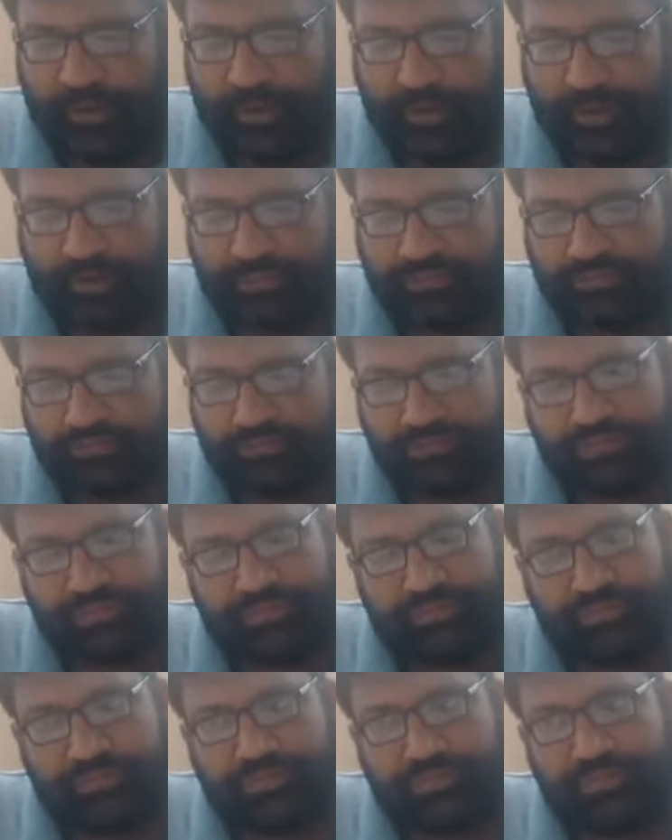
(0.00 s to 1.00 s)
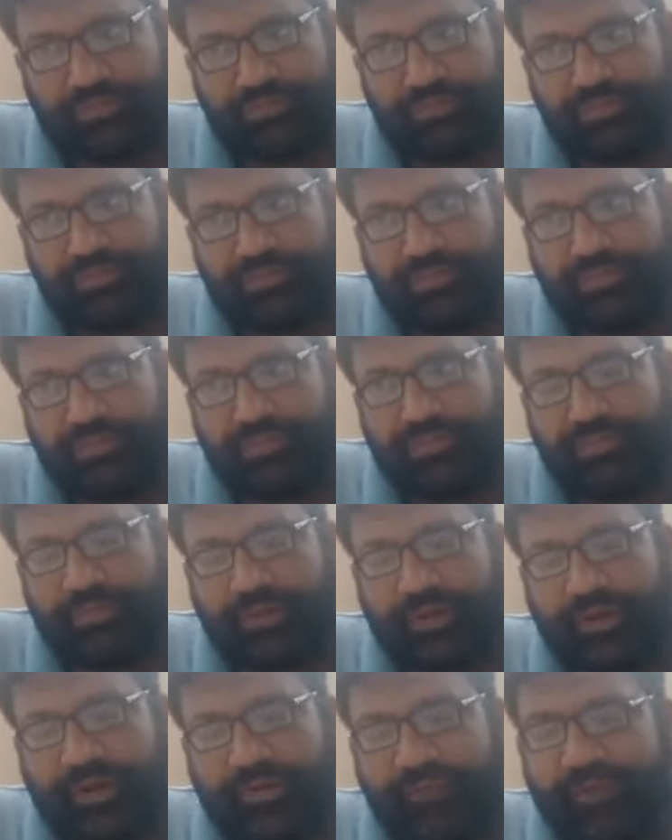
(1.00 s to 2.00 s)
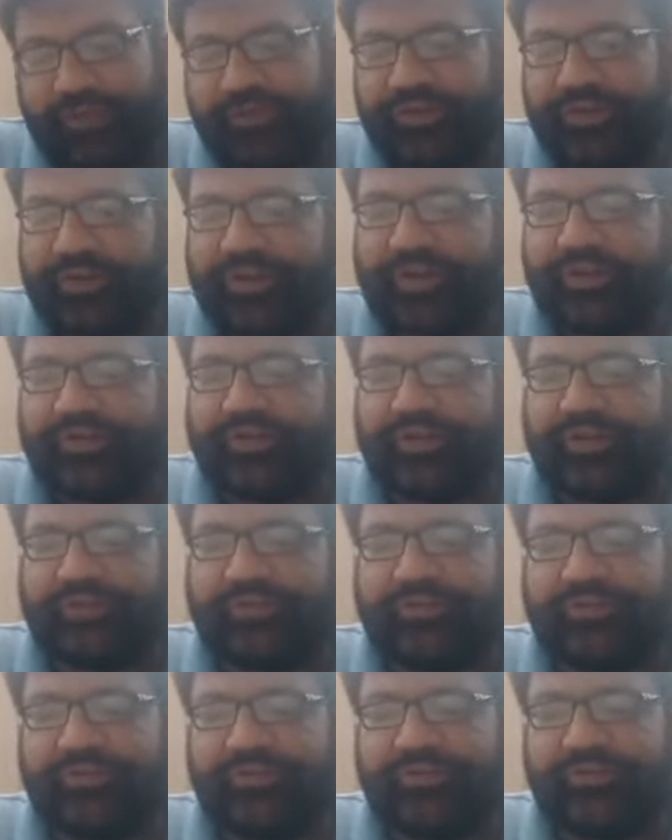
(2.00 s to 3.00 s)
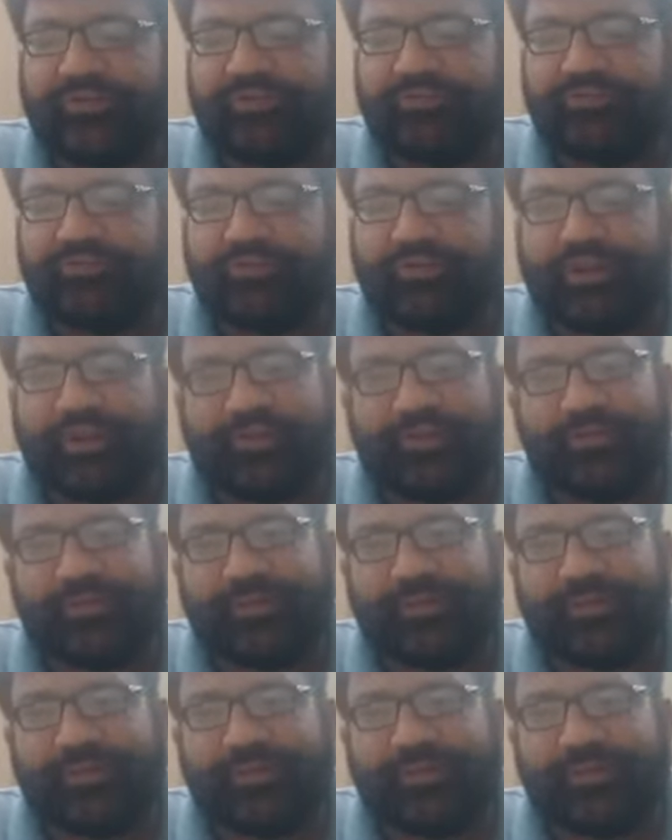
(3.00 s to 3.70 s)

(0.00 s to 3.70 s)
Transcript: और कन्विक्शन के चांसेस 10